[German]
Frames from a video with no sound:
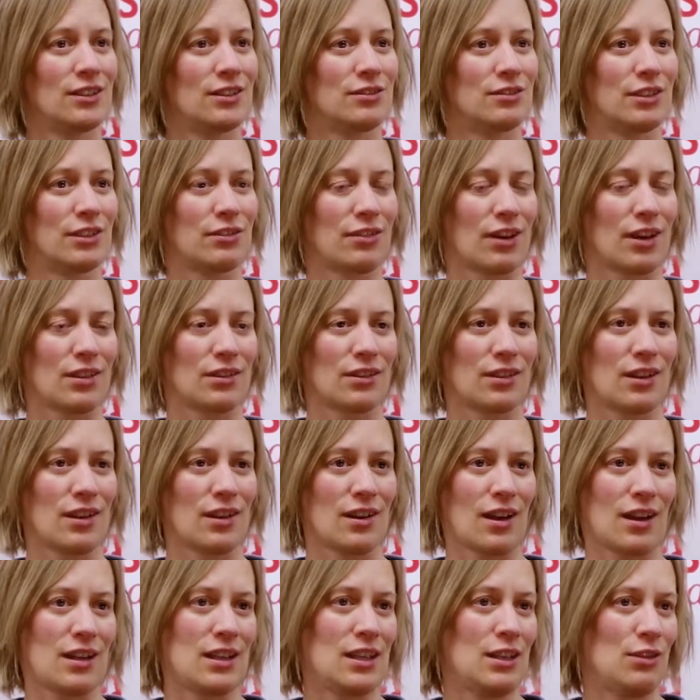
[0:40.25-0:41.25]
Wir waren sehr
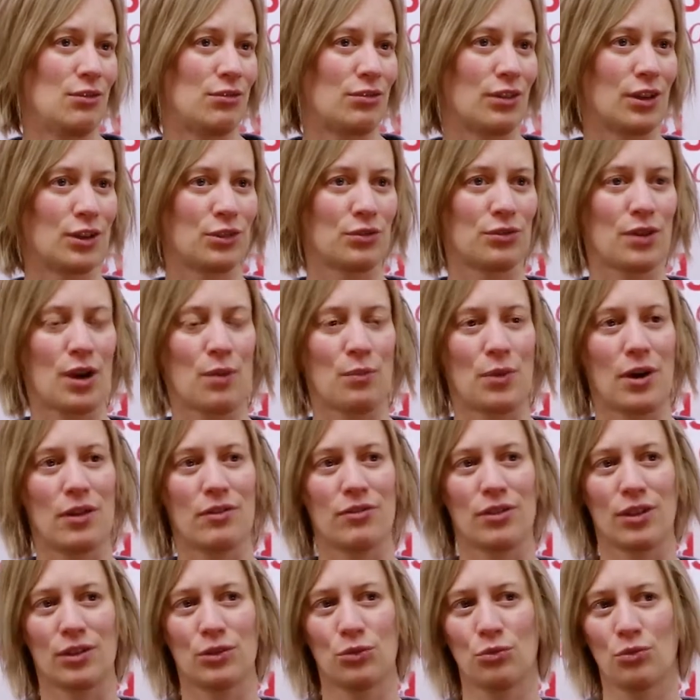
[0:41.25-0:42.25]
naiv, also wir haben
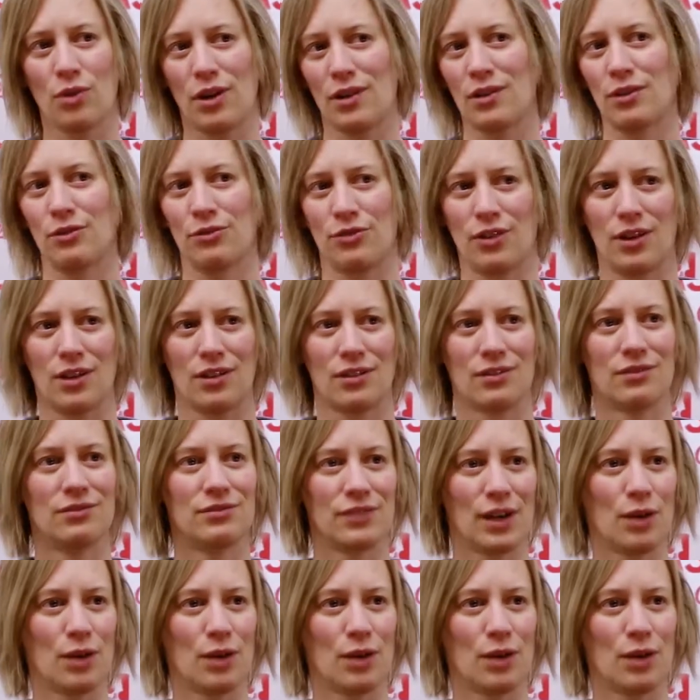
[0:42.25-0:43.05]
einfach so angefangen.